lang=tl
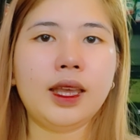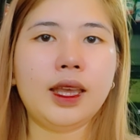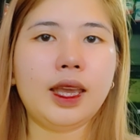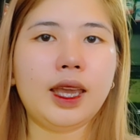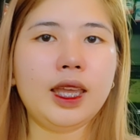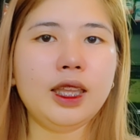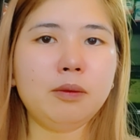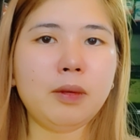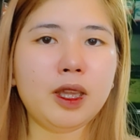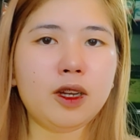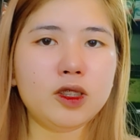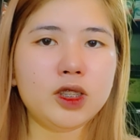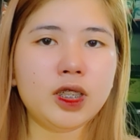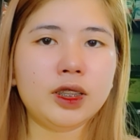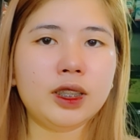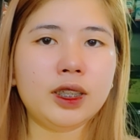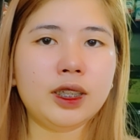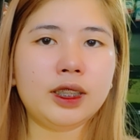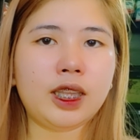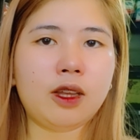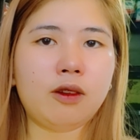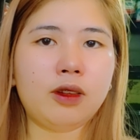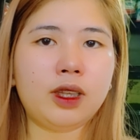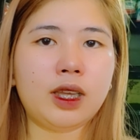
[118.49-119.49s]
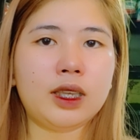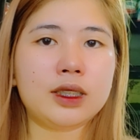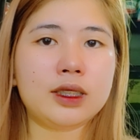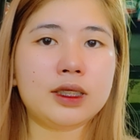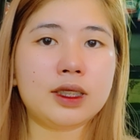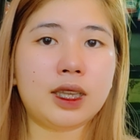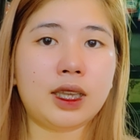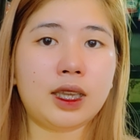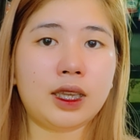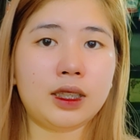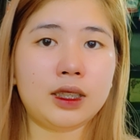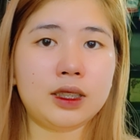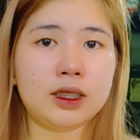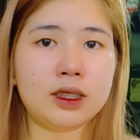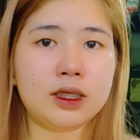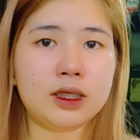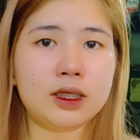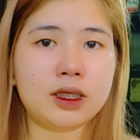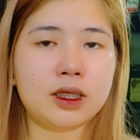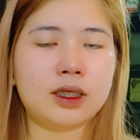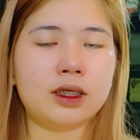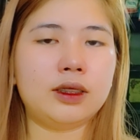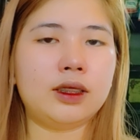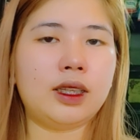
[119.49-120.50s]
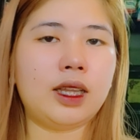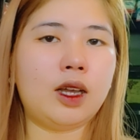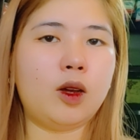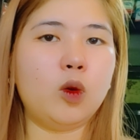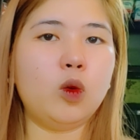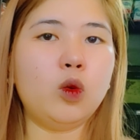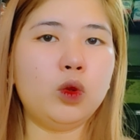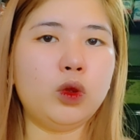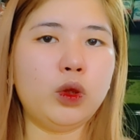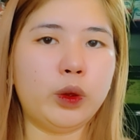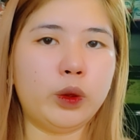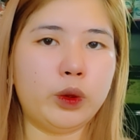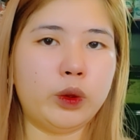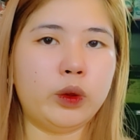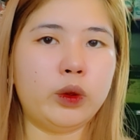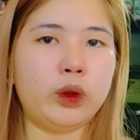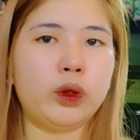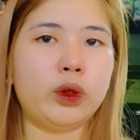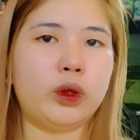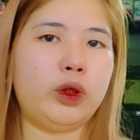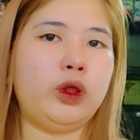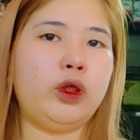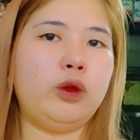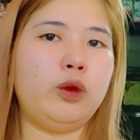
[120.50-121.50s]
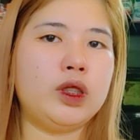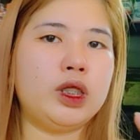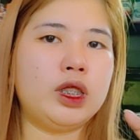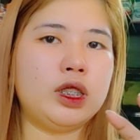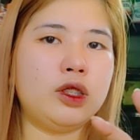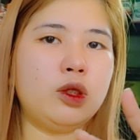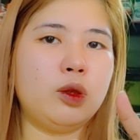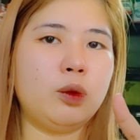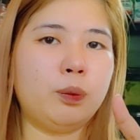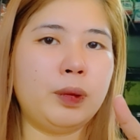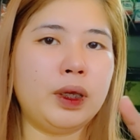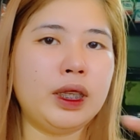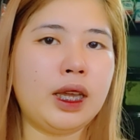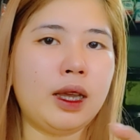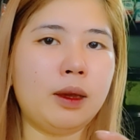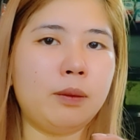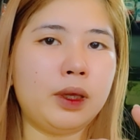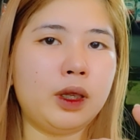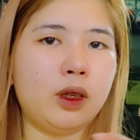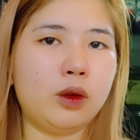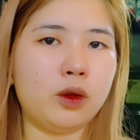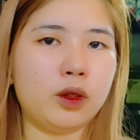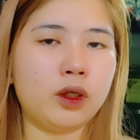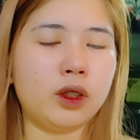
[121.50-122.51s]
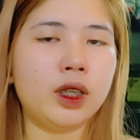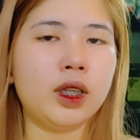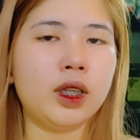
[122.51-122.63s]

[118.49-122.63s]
And meron siyang tinatawag guys na heads, na ulo, which is yung pinakabilog.